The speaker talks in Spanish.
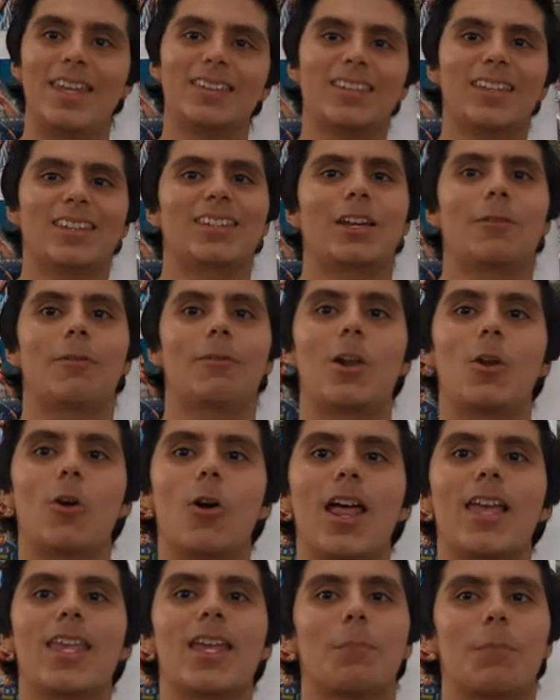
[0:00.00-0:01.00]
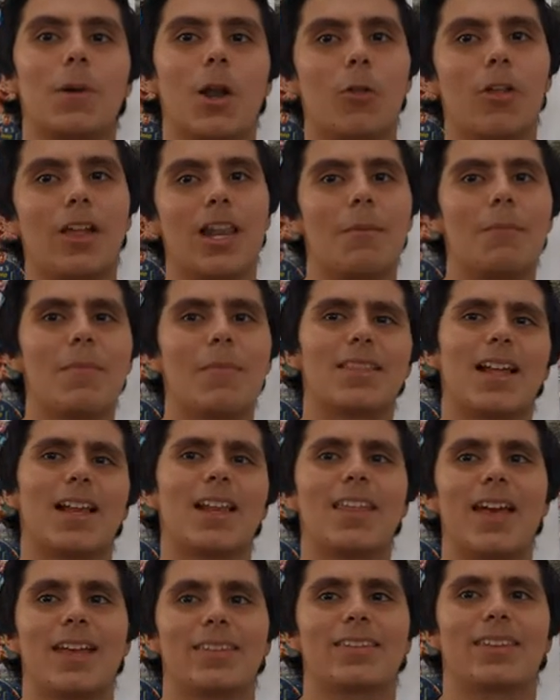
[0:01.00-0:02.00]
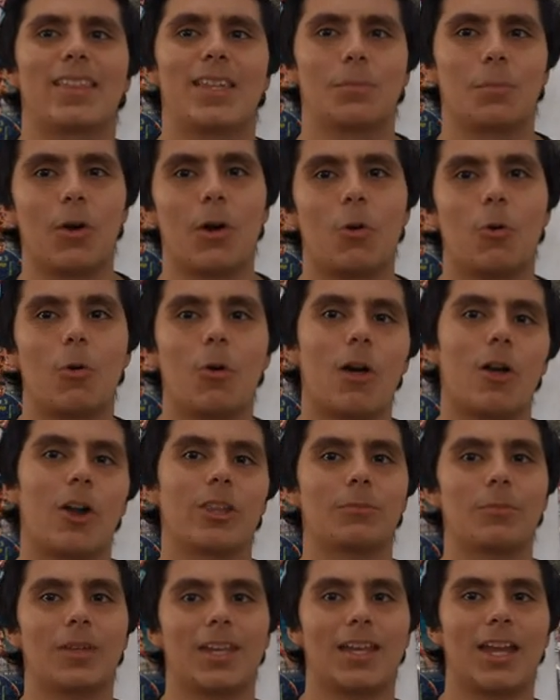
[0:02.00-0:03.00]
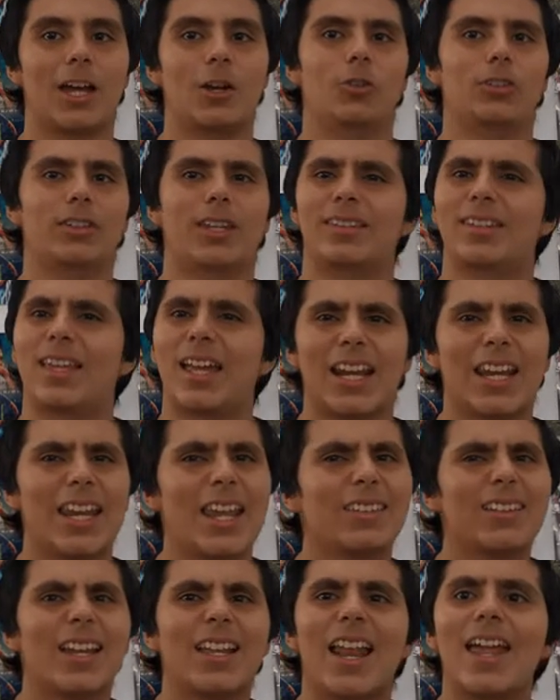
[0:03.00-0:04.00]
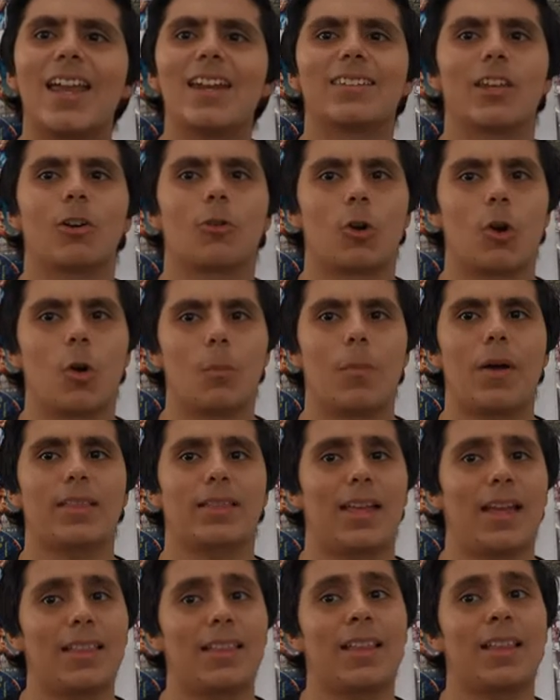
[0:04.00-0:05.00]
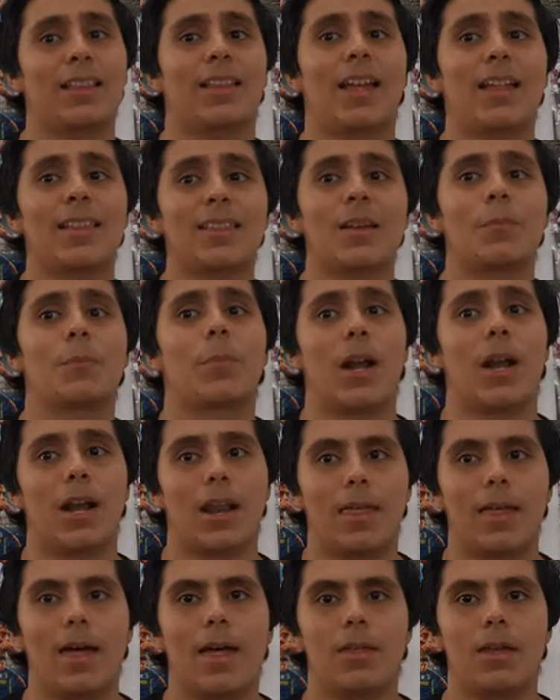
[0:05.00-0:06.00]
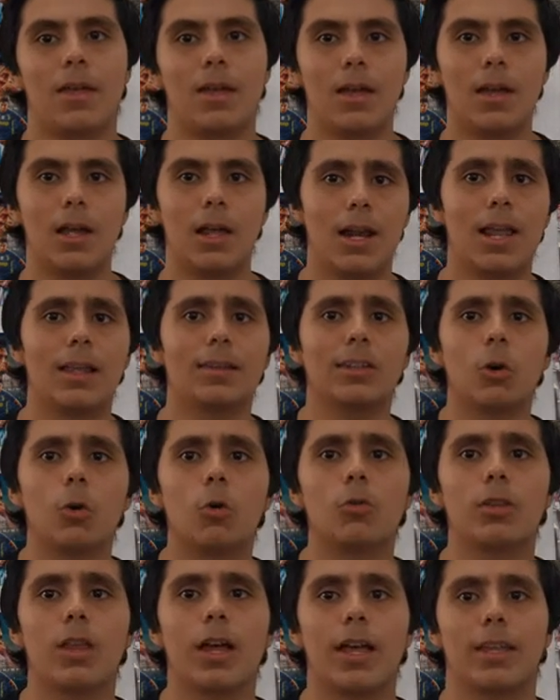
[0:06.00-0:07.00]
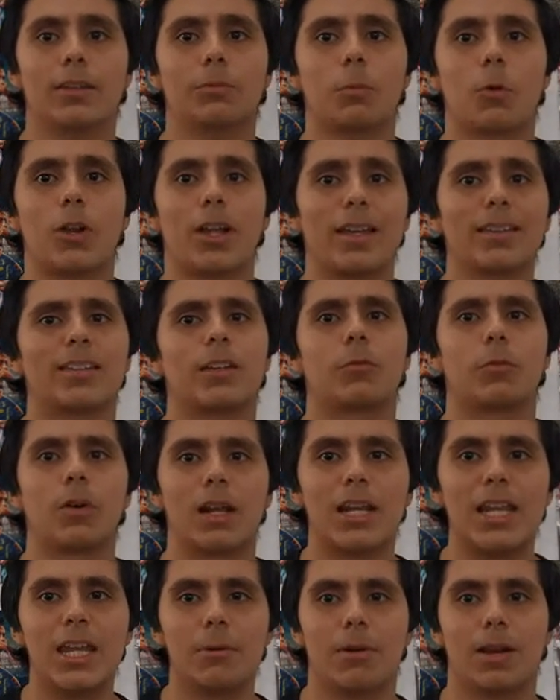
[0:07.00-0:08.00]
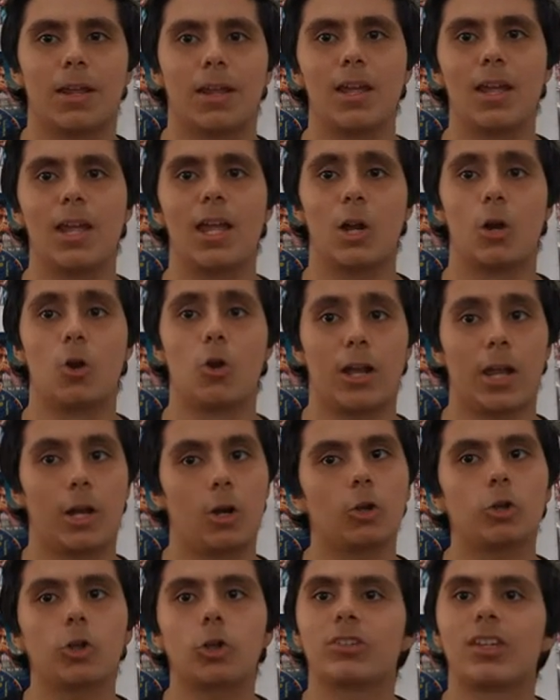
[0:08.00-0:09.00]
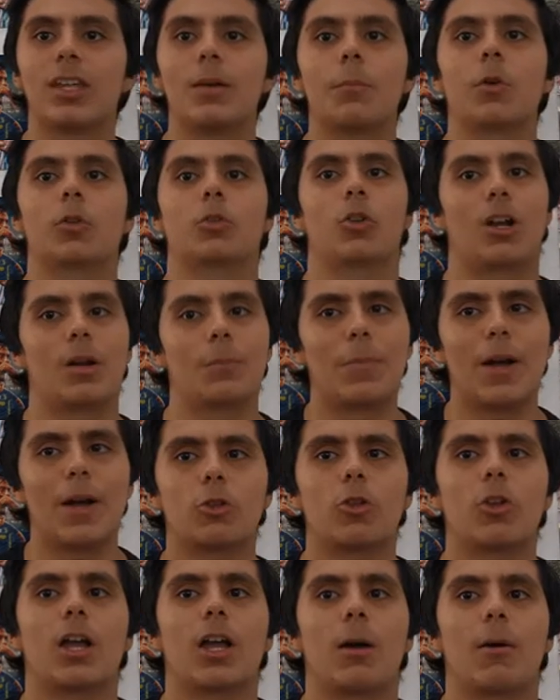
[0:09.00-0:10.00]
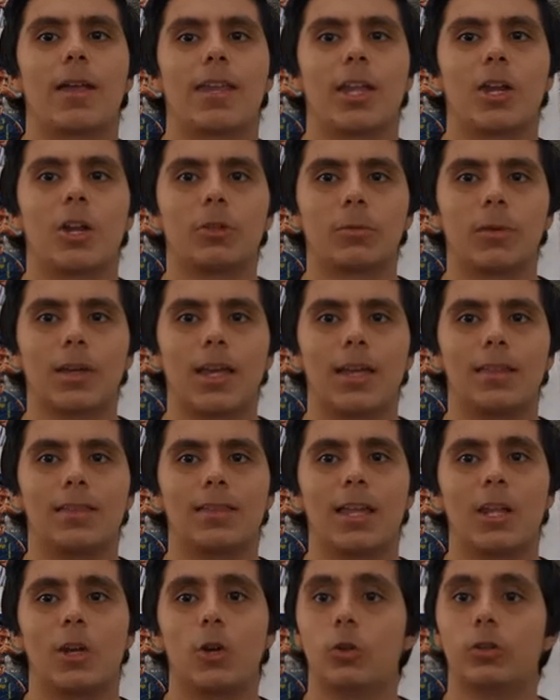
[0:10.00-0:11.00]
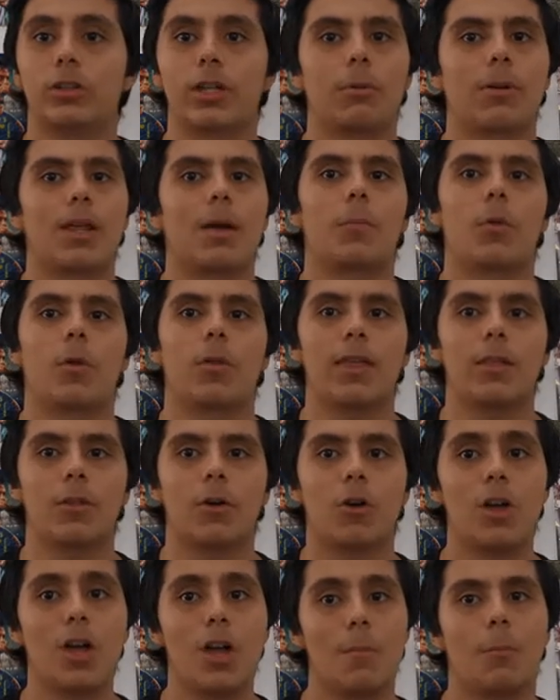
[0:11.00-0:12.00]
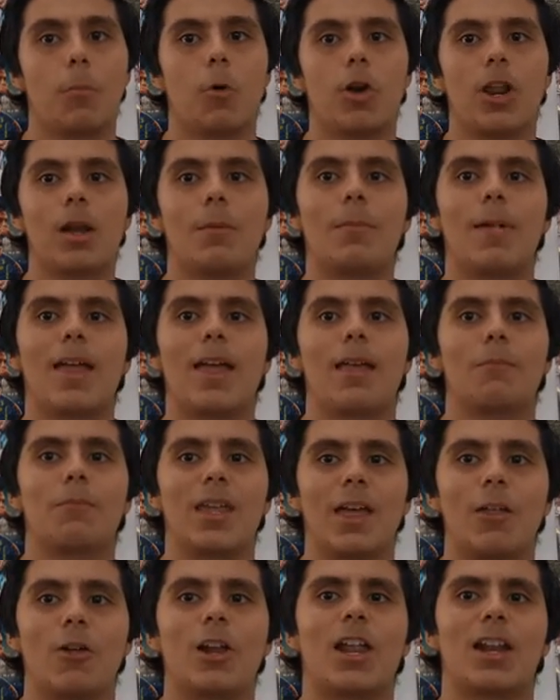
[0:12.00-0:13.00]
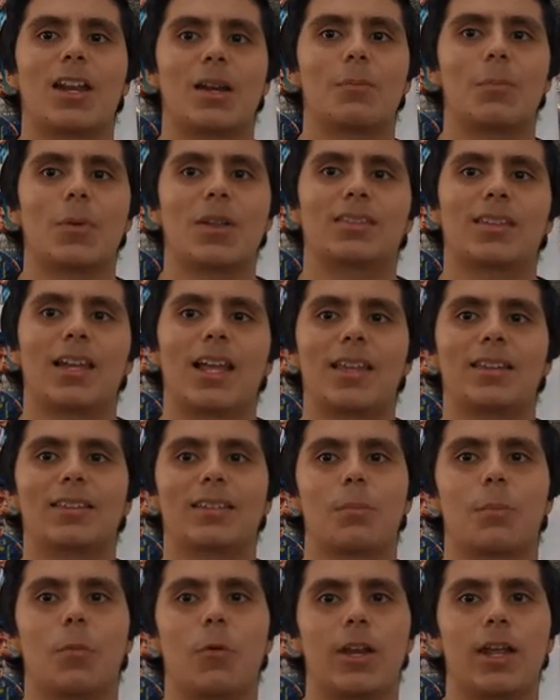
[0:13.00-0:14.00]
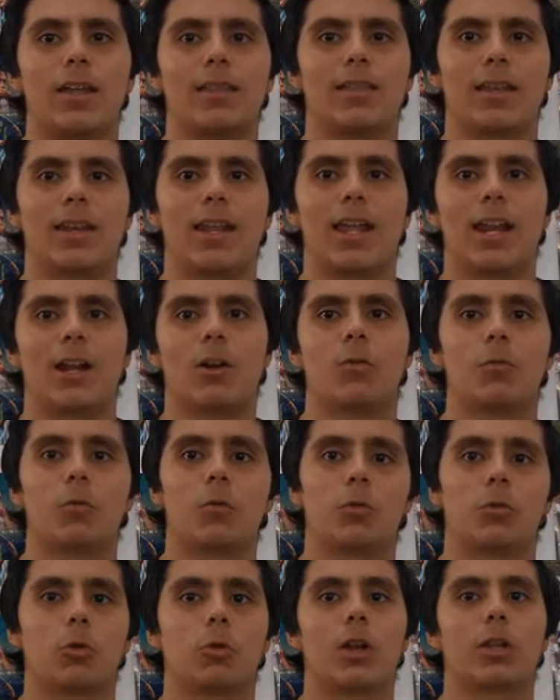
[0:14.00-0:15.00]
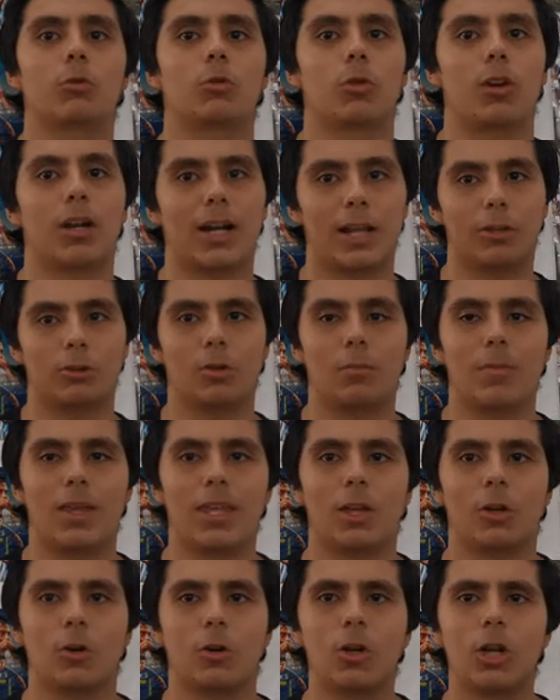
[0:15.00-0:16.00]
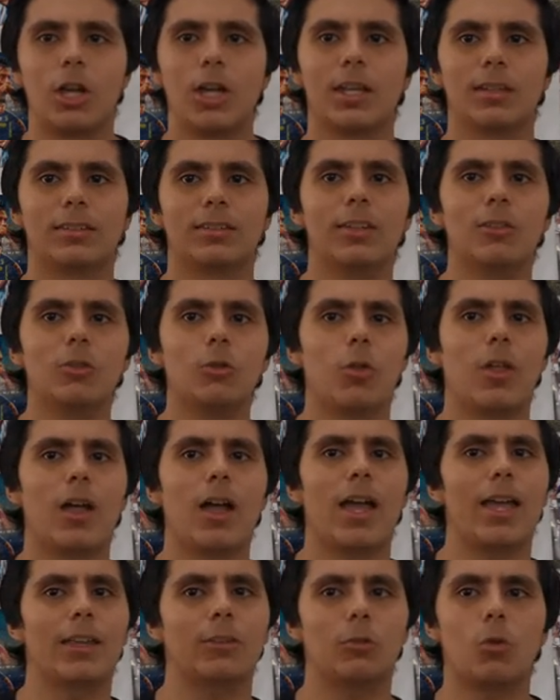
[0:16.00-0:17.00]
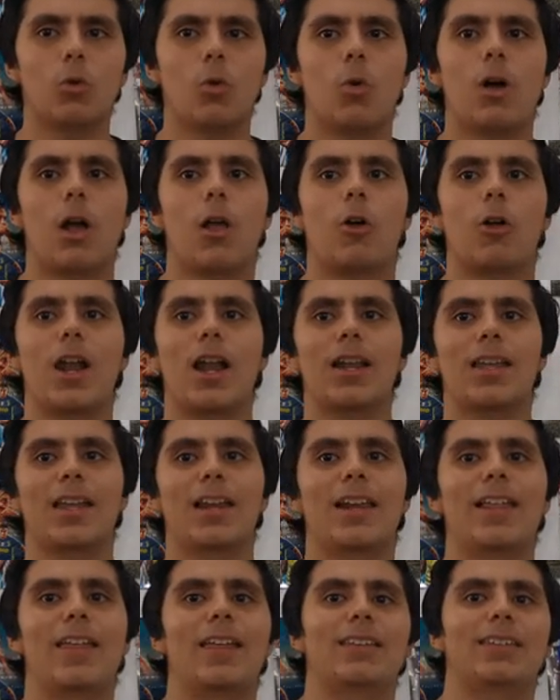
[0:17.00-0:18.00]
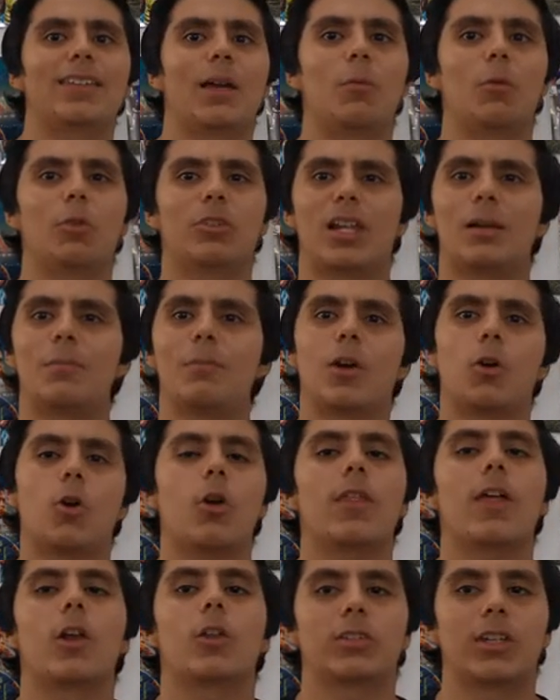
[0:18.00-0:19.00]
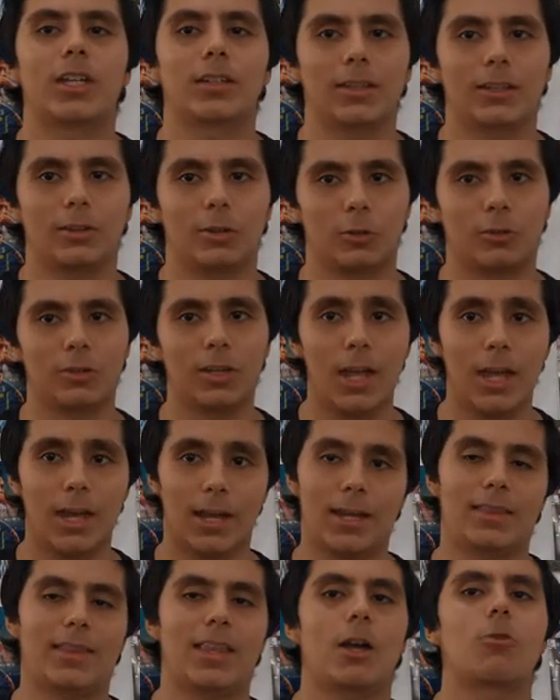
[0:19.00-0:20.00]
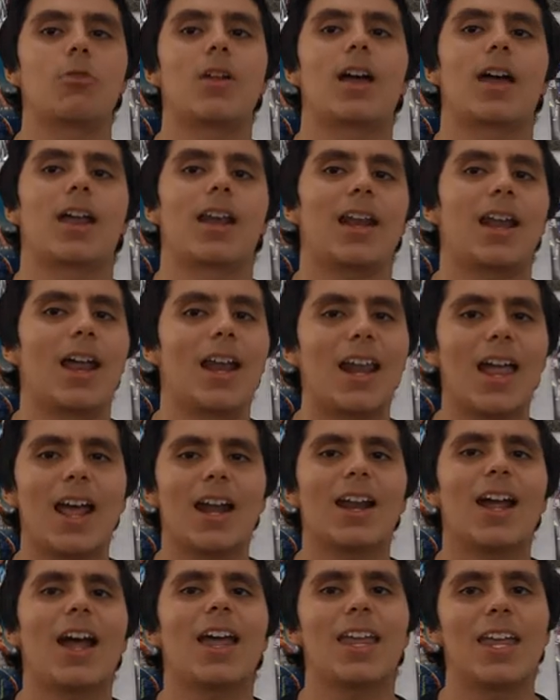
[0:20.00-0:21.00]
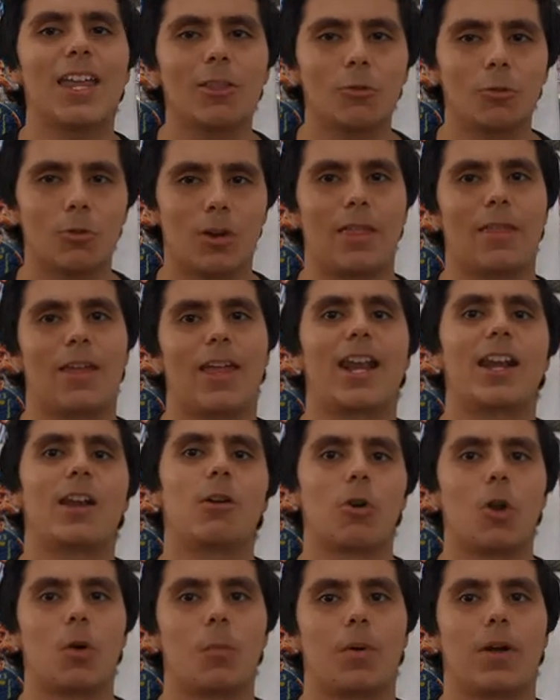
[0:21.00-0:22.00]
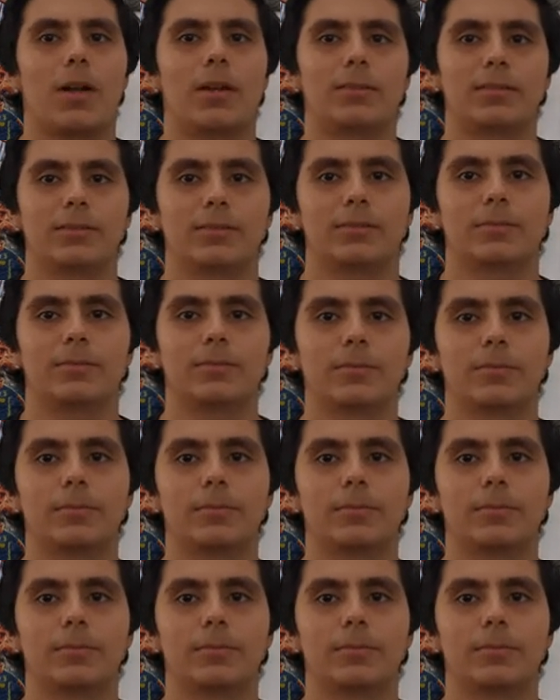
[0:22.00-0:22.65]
Y es que se valora y aplaude la mentalidad de este tipo de jugadores mexicanos que se arriesgan a irse a Europa a tan temprana edad. La segunda es porque se fue libre, lo que en otros tiempos pacto de caballeros vigente no se habría podido, por el miedo a las represalias que podría tener en un futuro a su regreso a México. Sin duda es un jugador al que le deseamos el mejor de los éxitos, que tenga una carrera larga y duradera en Europa.